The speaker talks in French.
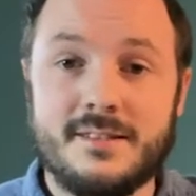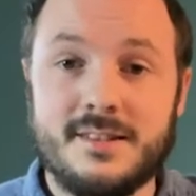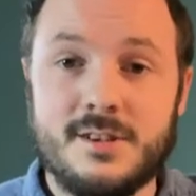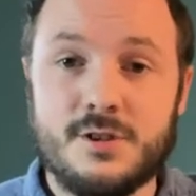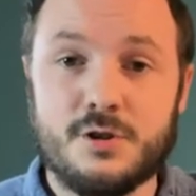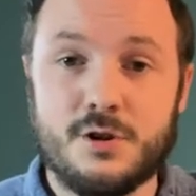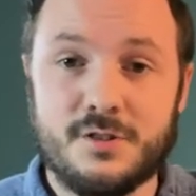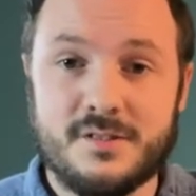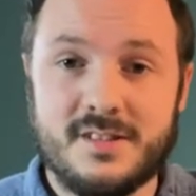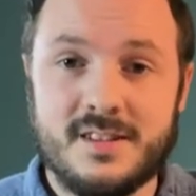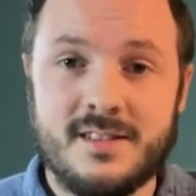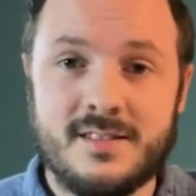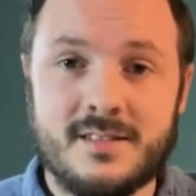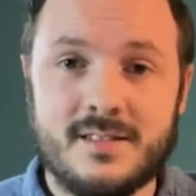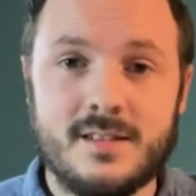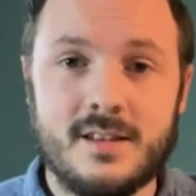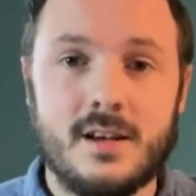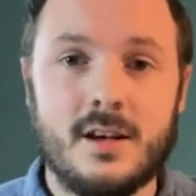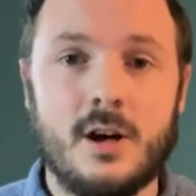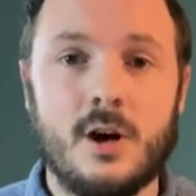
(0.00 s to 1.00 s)
dit, je le
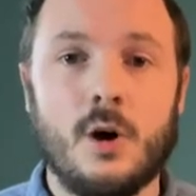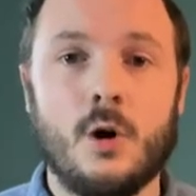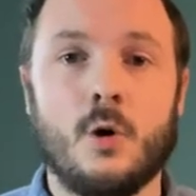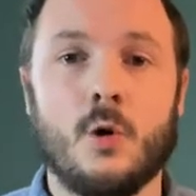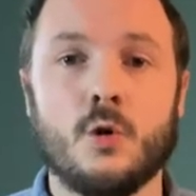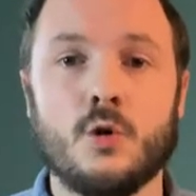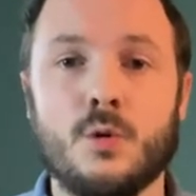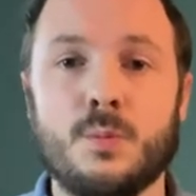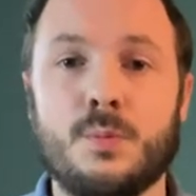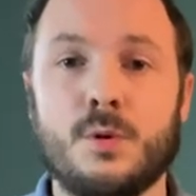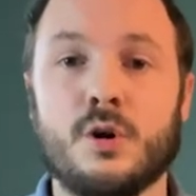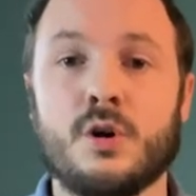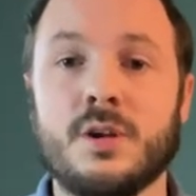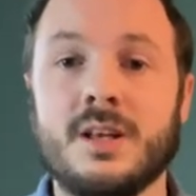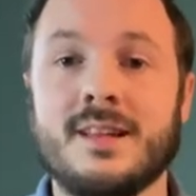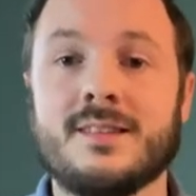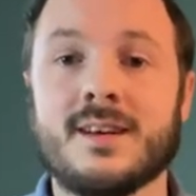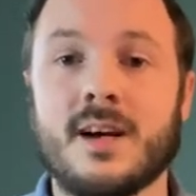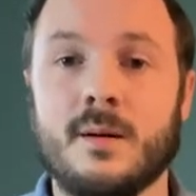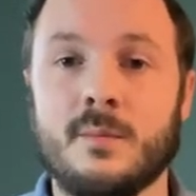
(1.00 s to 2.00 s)
cite, On ne peut
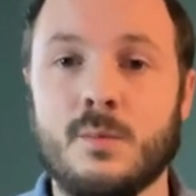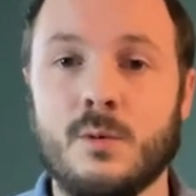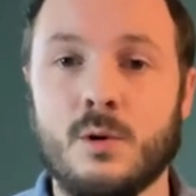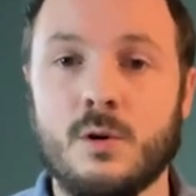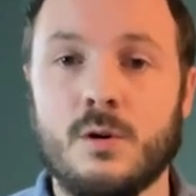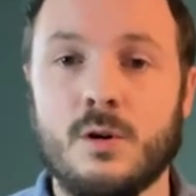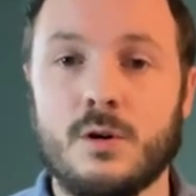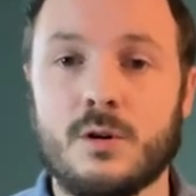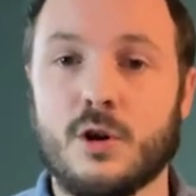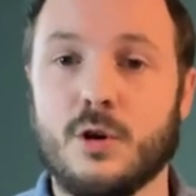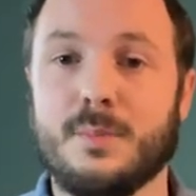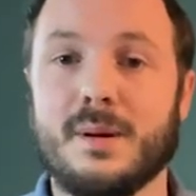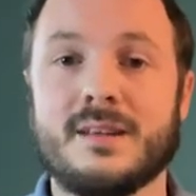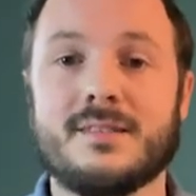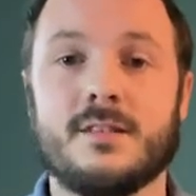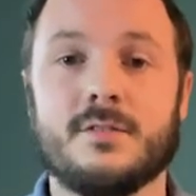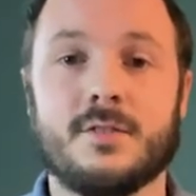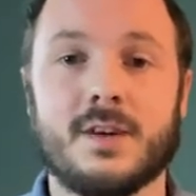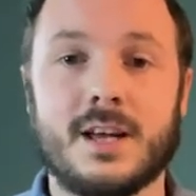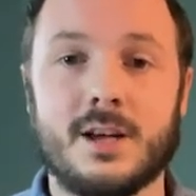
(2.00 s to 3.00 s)
connaître un mot que par
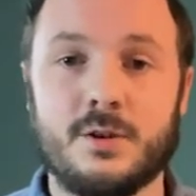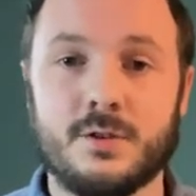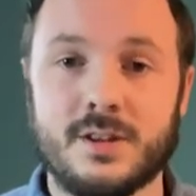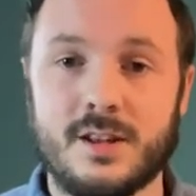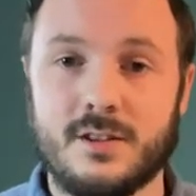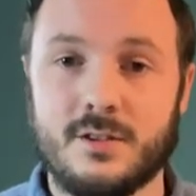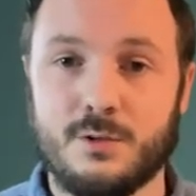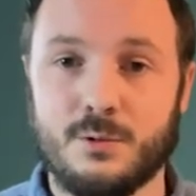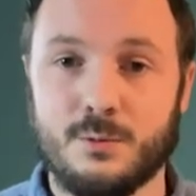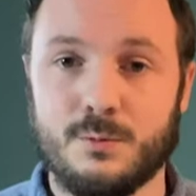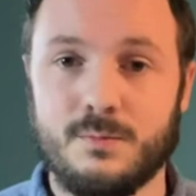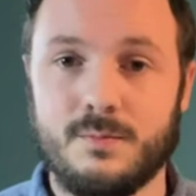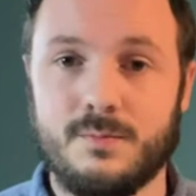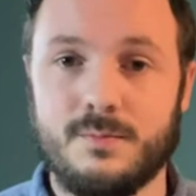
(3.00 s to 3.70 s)
ses fréquentations.